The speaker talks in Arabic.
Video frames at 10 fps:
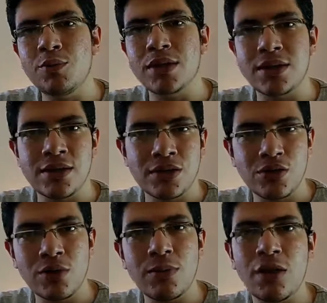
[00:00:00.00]
ممكن
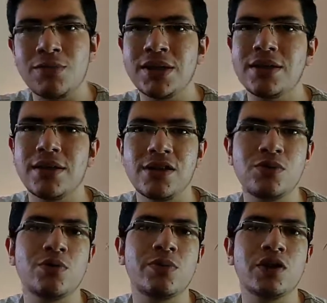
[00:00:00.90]
النكسيوم او ماده
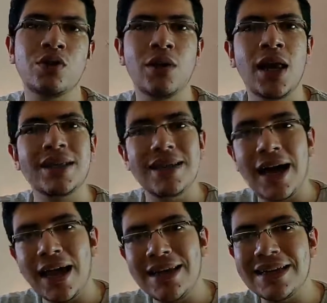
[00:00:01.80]
الازموبرازول
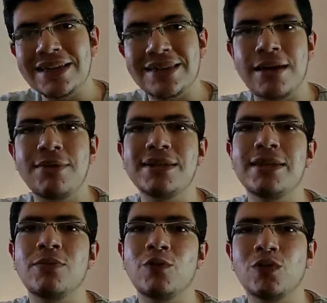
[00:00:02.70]
تعالج الالتهابات
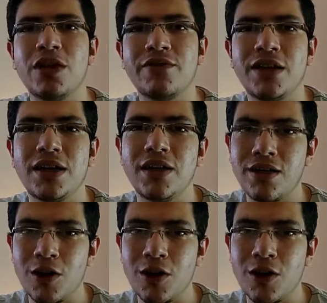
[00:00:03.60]
اللي موجوده في